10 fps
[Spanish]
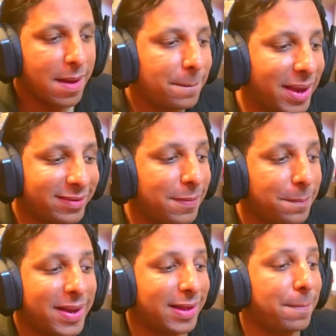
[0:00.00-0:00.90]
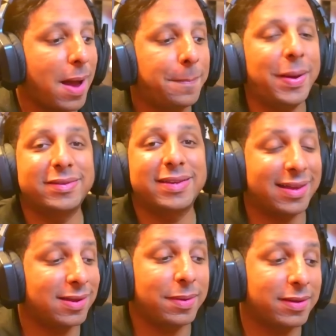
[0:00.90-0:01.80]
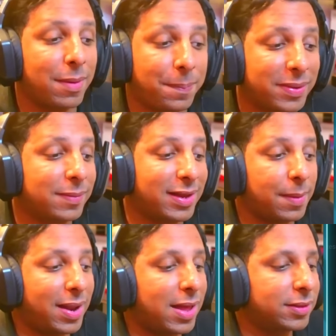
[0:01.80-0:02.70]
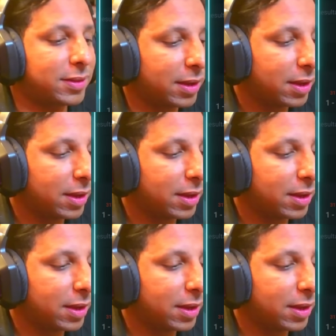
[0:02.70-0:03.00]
Messi mete más pase. Casi Messi más pase para atrás que para adelante.